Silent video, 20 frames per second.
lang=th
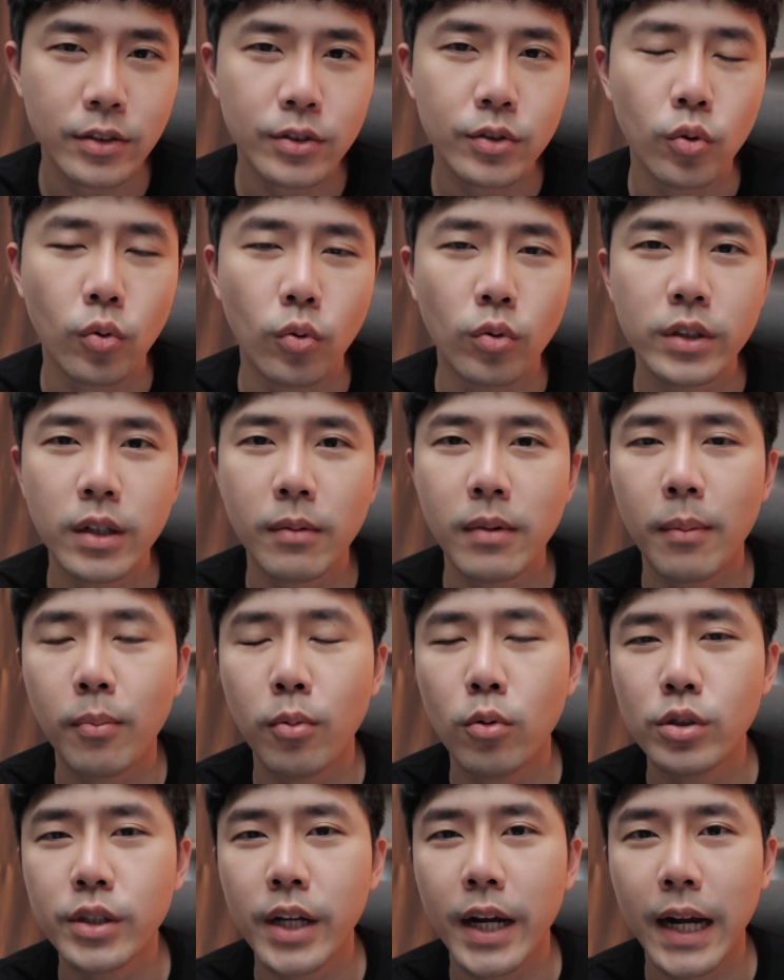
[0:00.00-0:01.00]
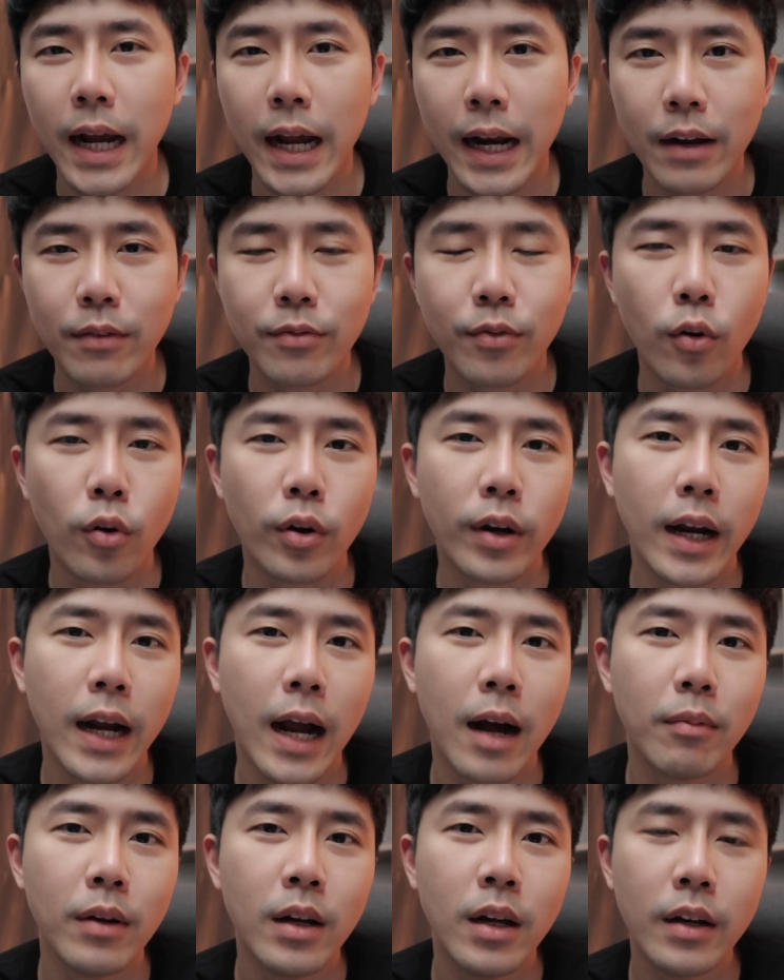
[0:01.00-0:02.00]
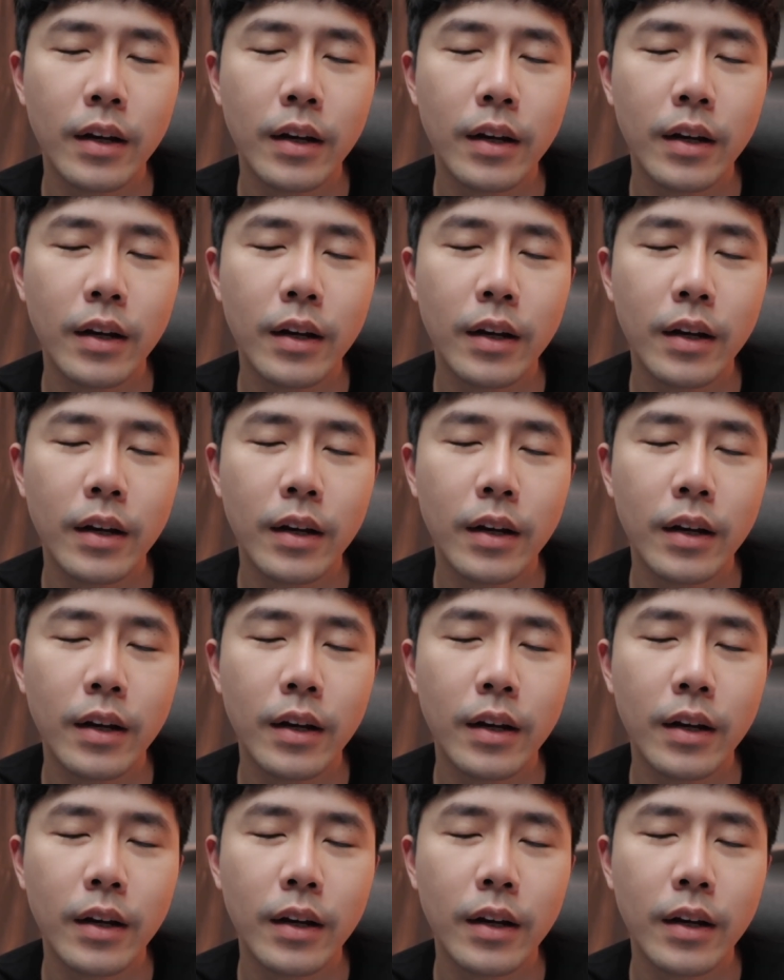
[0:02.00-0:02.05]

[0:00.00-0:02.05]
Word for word: สูงสำหรับผู้ใช้งาน iPhone นะครับ